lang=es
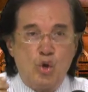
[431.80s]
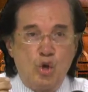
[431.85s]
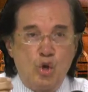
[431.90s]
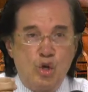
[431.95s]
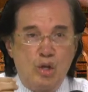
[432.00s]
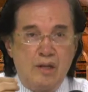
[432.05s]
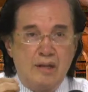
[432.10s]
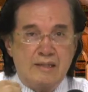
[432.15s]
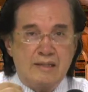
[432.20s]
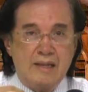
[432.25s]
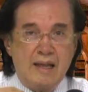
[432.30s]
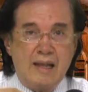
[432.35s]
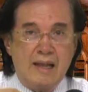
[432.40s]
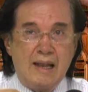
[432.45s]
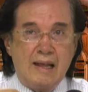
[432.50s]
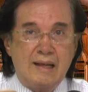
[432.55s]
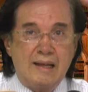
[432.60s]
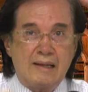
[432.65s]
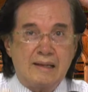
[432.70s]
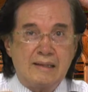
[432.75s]
Iniciada
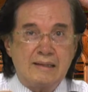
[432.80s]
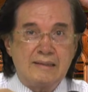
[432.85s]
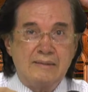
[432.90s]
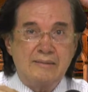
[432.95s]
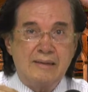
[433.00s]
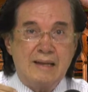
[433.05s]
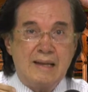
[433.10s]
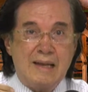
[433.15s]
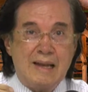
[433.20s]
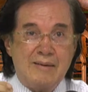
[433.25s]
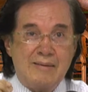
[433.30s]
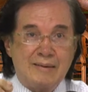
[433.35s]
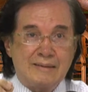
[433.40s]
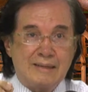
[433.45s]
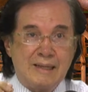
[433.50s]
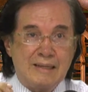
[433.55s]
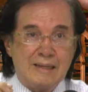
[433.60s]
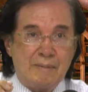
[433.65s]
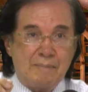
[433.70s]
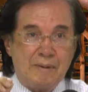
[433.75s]
la guerra civil, la
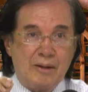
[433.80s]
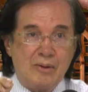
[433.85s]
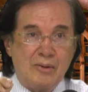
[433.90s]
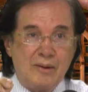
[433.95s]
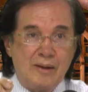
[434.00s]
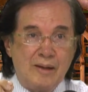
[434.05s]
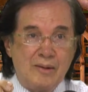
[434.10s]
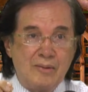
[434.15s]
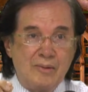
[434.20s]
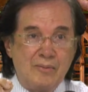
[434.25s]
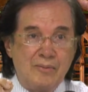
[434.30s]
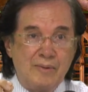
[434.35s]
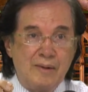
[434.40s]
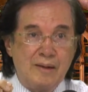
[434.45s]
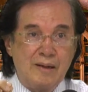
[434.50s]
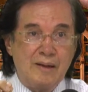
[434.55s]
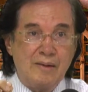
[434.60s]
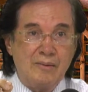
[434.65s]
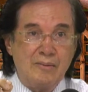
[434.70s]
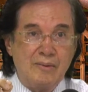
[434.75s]
batalla de Palo Negro
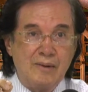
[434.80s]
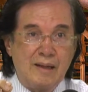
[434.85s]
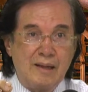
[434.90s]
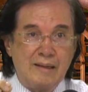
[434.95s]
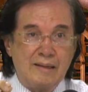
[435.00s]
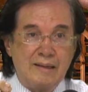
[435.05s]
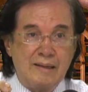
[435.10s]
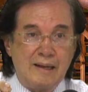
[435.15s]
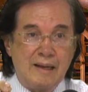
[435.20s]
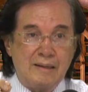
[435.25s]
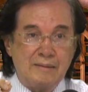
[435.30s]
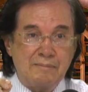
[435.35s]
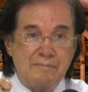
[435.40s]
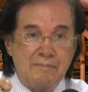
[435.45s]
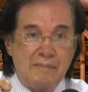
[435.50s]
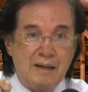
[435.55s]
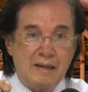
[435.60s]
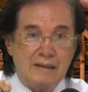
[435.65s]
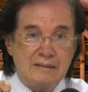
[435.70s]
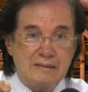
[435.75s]
fue una de las
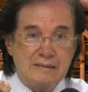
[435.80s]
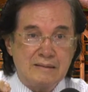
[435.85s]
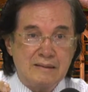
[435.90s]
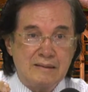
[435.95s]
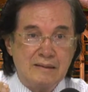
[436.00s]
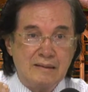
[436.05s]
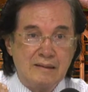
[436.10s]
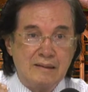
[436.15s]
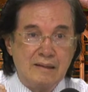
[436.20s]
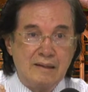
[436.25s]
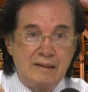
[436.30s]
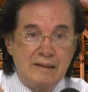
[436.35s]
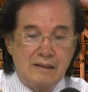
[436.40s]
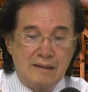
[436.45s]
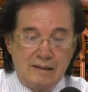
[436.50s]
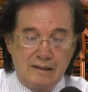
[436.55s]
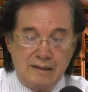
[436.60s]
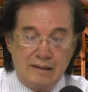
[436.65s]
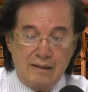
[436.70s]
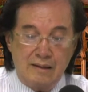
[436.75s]
más
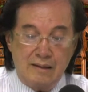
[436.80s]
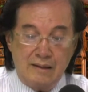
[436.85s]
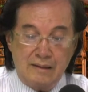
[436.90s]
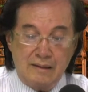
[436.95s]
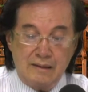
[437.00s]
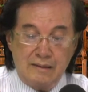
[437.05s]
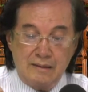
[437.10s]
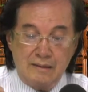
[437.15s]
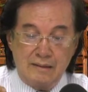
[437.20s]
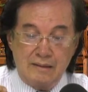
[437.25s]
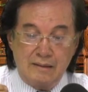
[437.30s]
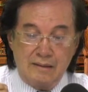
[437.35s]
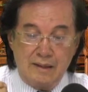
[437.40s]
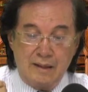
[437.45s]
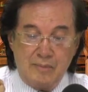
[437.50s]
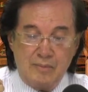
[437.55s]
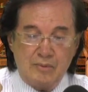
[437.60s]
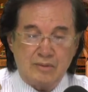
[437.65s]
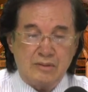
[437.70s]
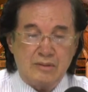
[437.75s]
eh,
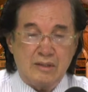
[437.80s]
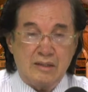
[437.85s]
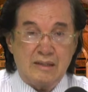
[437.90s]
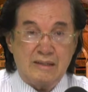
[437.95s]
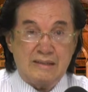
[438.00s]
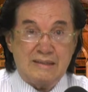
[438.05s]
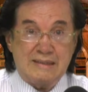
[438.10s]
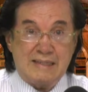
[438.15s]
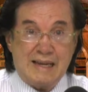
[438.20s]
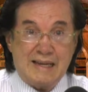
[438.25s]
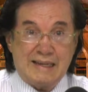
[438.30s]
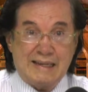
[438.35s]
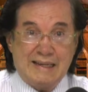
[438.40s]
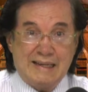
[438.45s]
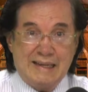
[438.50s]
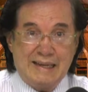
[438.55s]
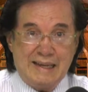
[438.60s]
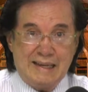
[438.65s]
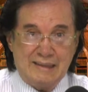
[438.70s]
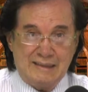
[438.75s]
digamos,
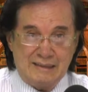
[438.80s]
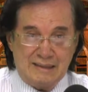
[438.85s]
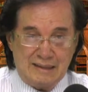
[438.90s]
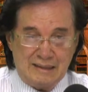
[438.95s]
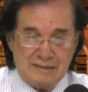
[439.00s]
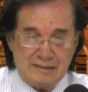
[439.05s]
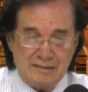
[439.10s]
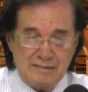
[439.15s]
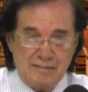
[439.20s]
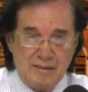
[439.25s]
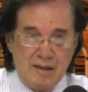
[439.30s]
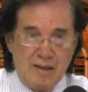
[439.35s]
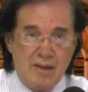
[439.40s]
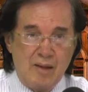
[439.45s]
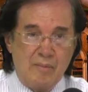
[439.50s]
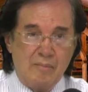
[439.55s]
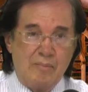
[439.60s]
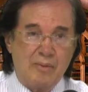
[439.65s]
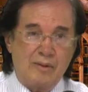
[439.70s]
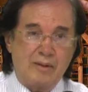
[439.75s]
sangrientas.
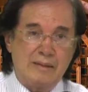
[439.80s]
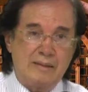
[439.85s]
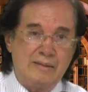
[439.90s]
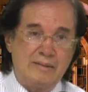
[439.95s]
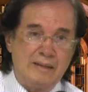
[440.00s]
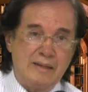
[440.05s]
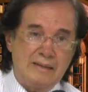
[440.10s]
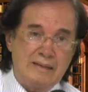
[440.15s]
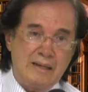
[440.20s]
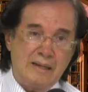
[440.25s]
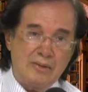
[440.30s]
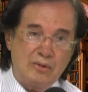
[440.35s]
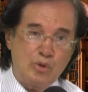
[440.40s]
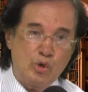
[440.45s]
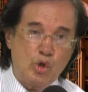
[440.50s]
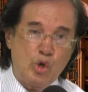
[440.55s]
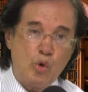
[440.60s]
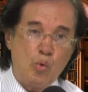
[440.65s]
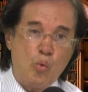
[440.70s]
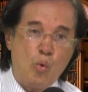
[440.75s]
Porque si bien es
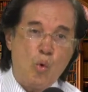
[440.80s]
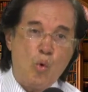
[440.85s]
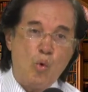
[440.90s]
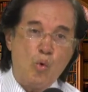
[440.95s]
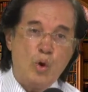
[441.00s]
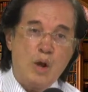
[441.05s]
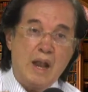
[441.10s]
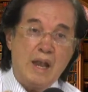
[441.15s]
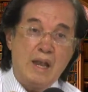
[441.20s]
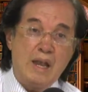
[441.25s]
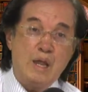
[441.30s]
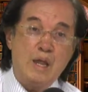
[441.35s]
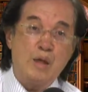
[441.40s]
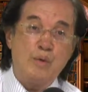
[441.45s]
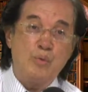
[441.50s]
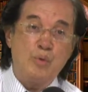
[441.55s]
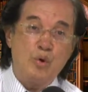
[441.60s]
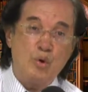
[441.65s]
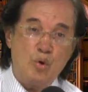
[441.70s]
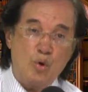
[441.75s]
cierto que hubo un
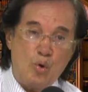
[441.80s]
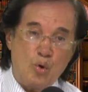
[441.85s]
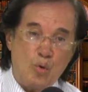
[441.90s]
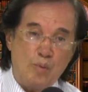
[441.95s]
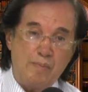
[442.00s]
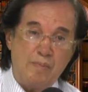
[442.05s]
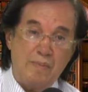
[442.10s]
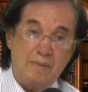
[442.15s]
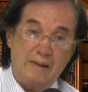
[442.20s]
alivio eh,